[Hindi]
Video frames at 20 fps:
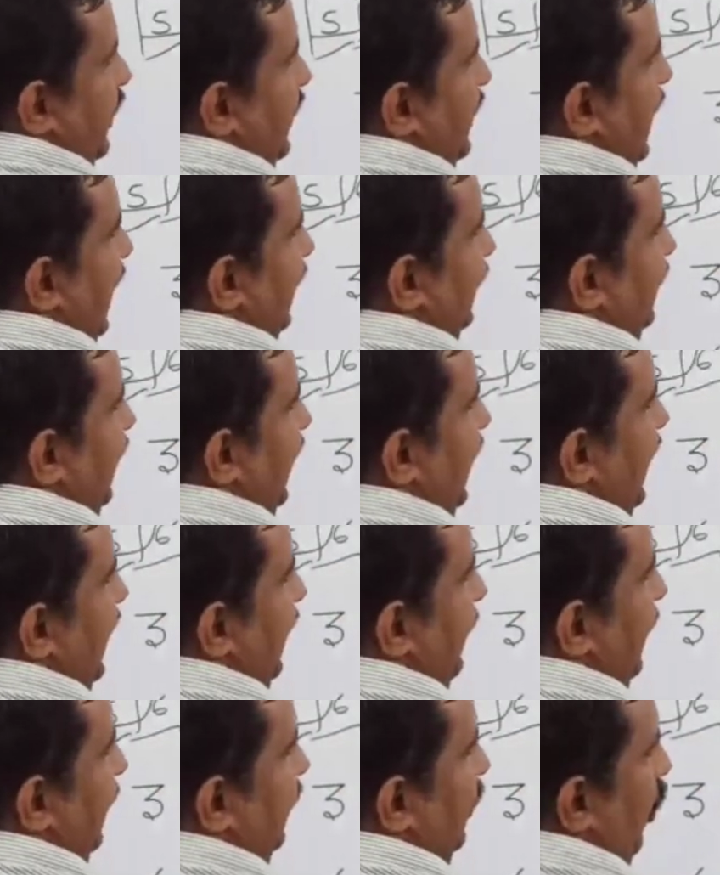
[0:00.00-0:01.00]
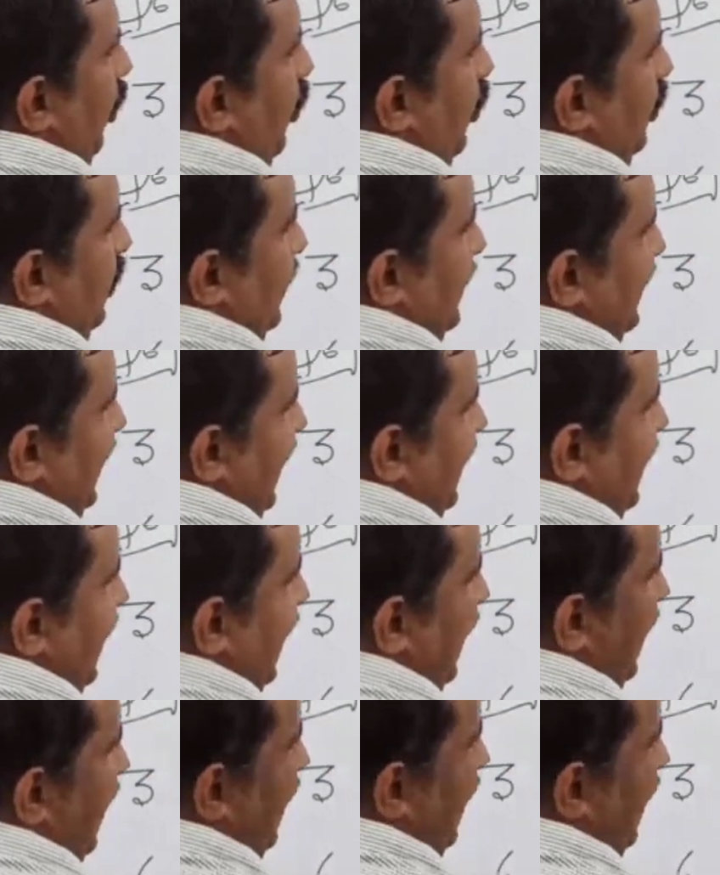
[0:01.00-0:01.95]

यहाँ थ्री के बाद क्लॉक इस तरह से लगा